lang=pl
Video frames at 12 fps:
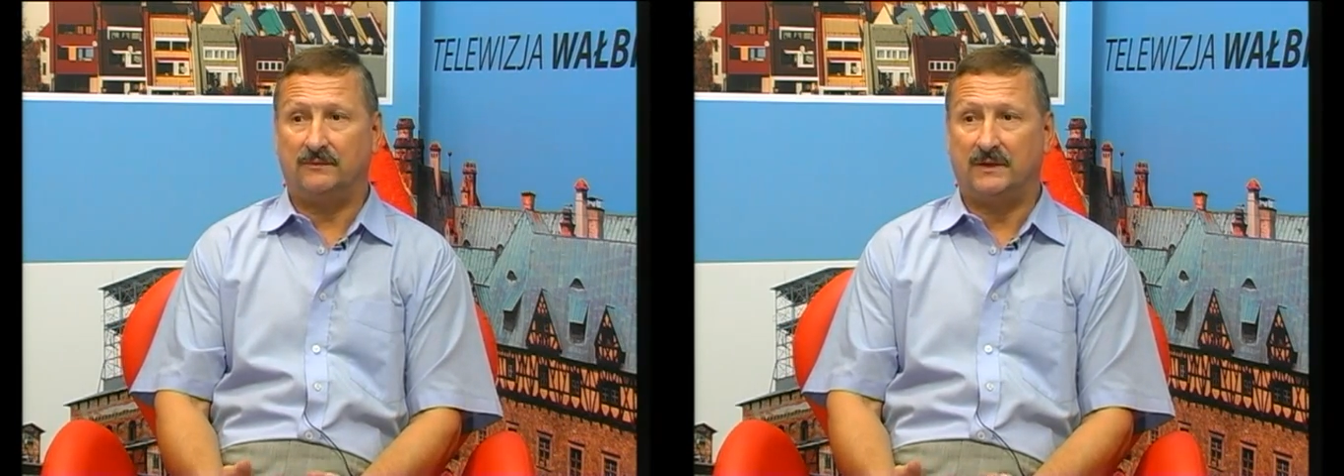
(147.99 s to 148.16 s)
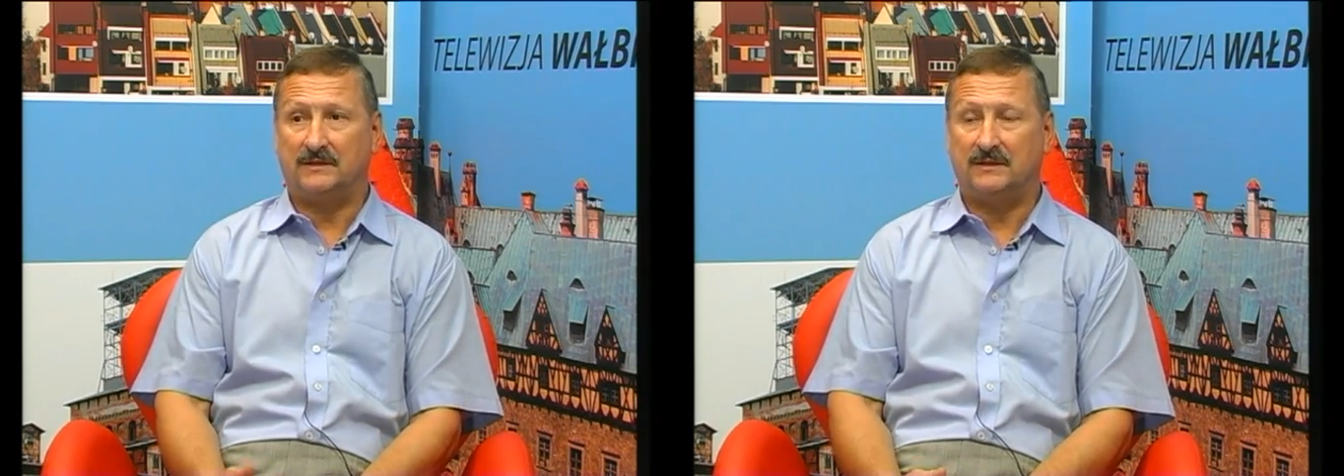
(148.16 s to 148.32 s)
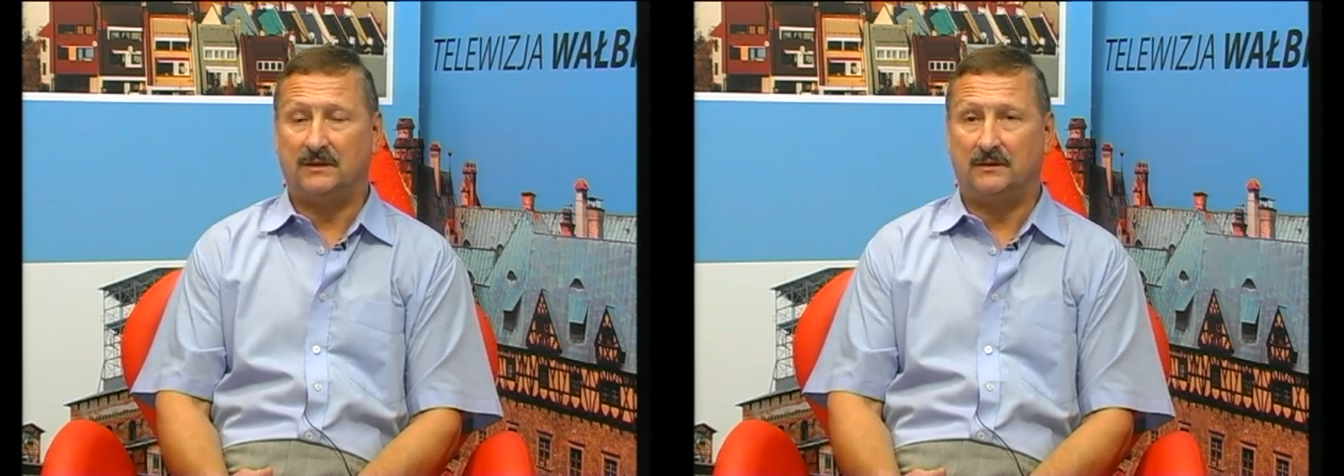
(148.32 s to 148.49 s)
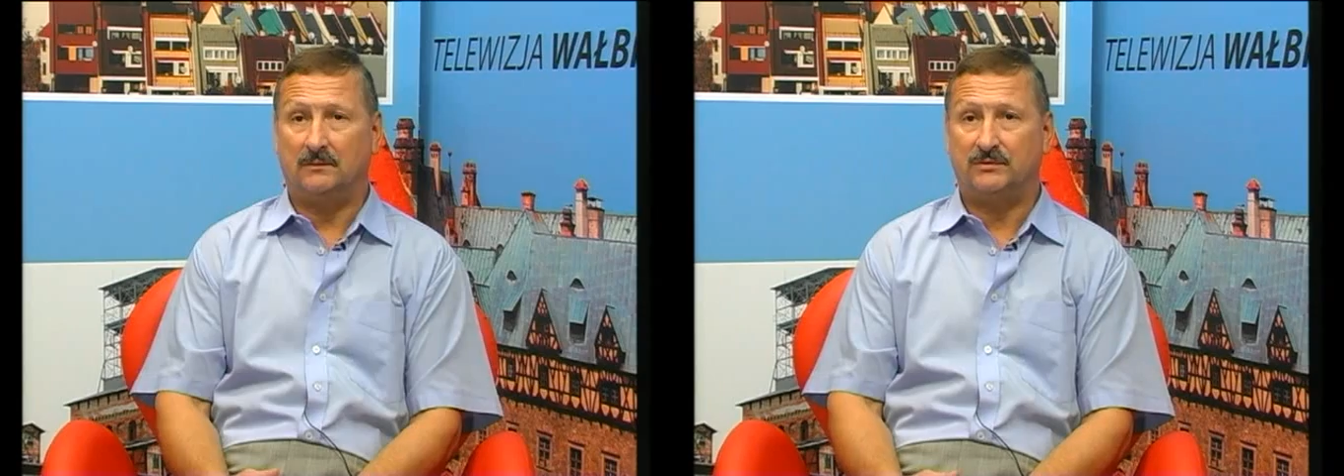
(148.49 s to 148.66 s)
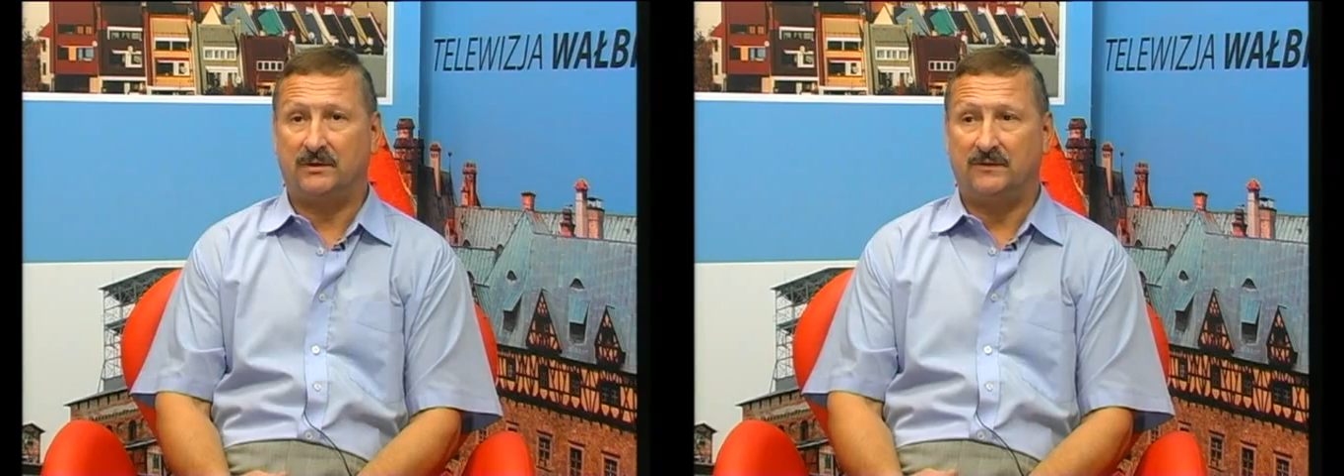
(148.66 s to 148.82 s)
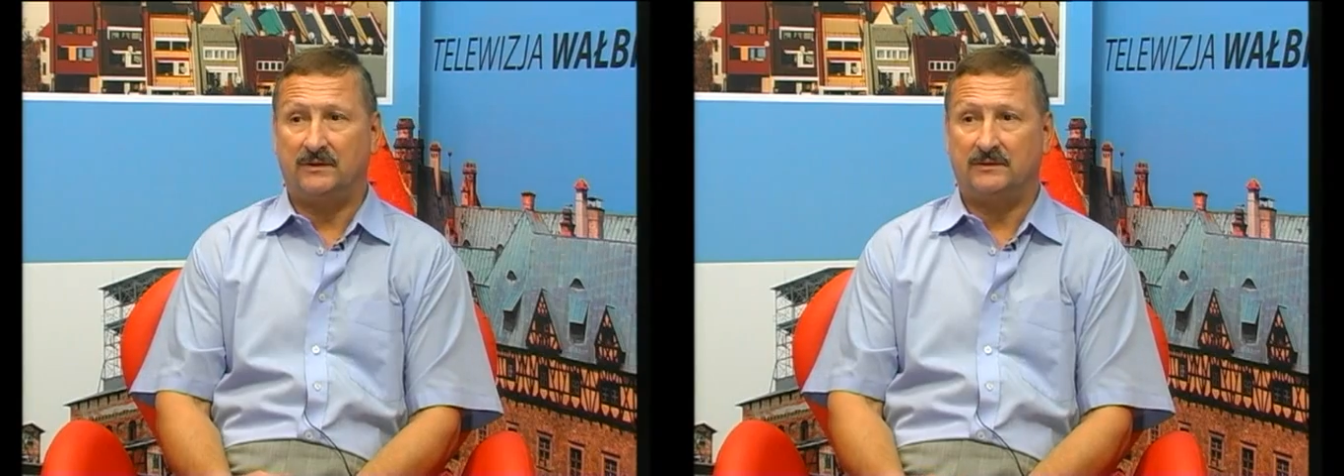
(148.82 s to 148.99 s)
wracają,
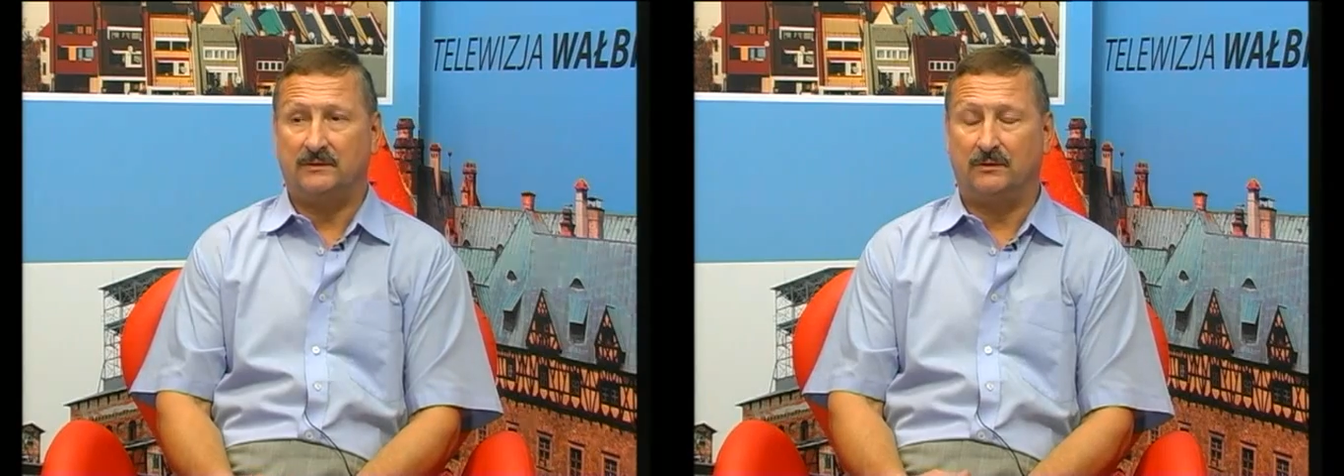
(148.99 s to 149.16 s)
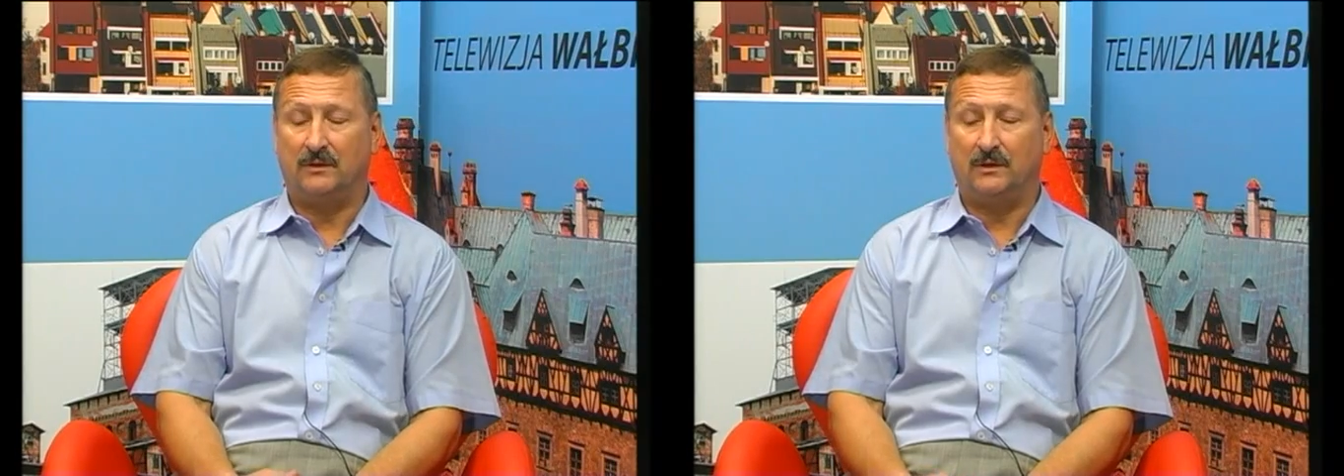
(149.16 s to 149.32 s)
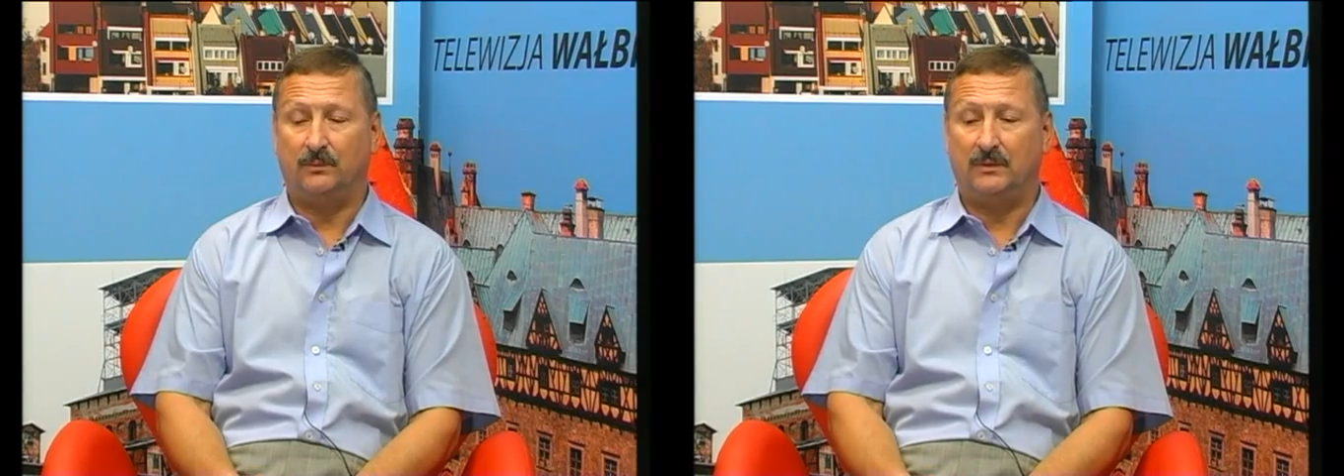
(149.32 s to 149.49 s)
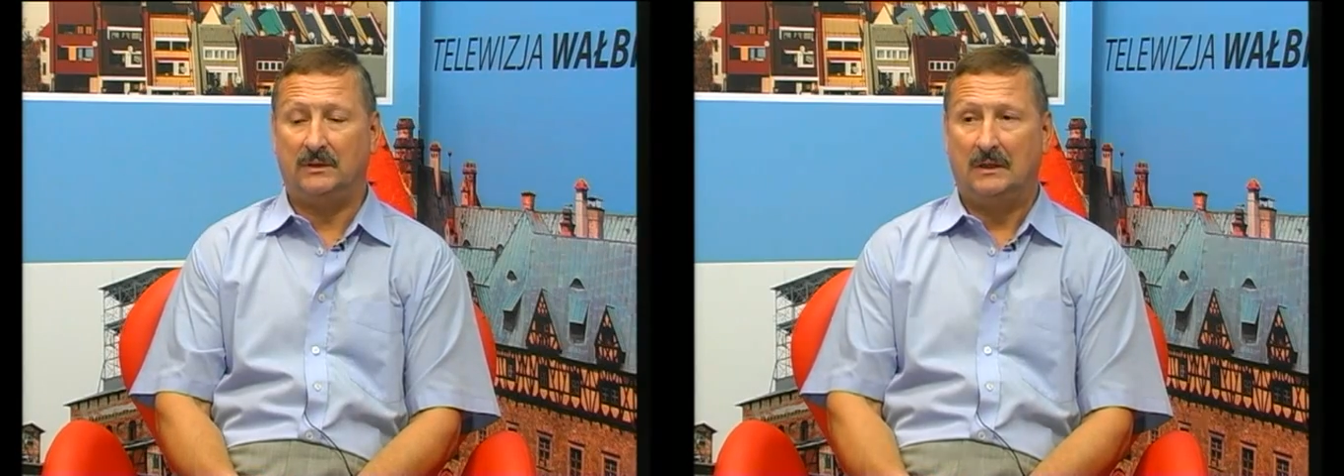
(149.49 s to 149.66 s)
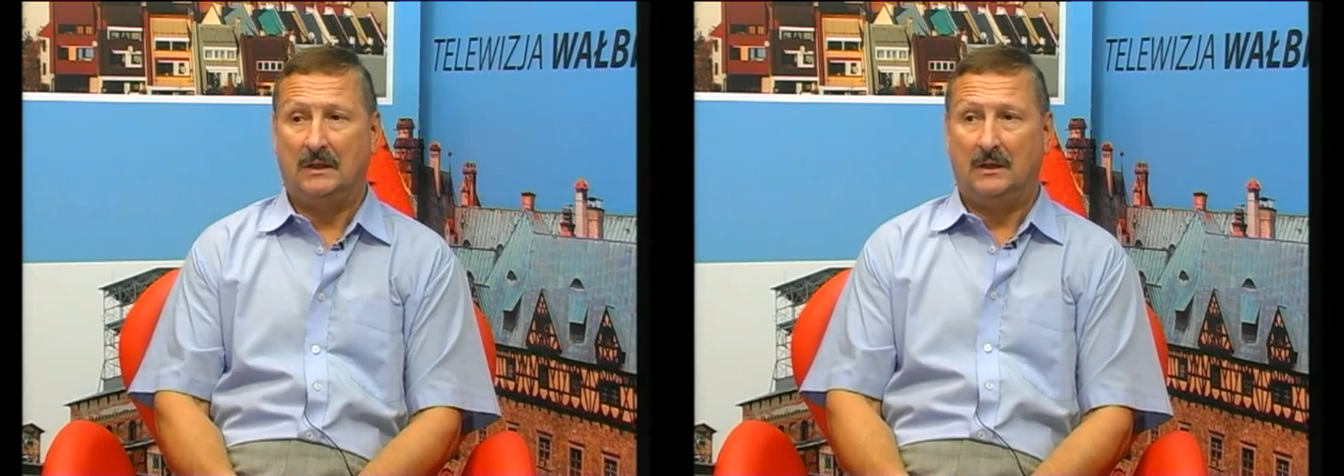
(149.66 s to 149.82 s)
przerywają sobie urlopy,